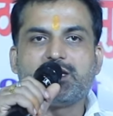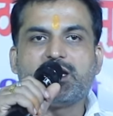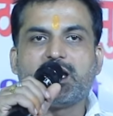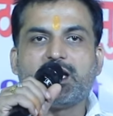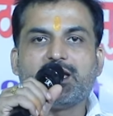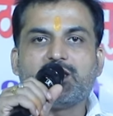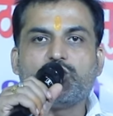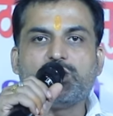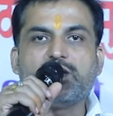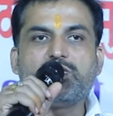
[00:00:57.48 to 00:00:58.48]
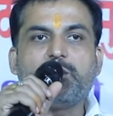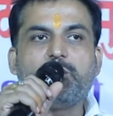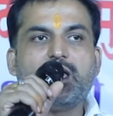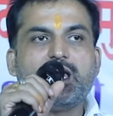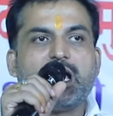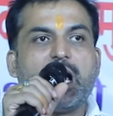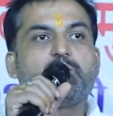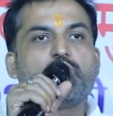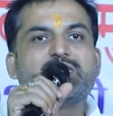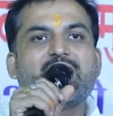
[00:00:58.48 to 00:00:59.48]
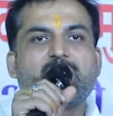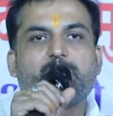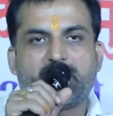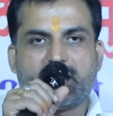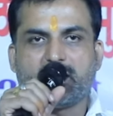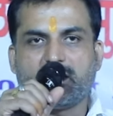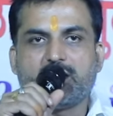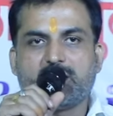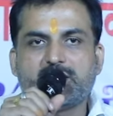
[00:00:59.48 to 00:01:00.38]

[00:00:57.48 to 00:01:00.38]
ठीक है तो ये सब आपको जानना पड़ेगा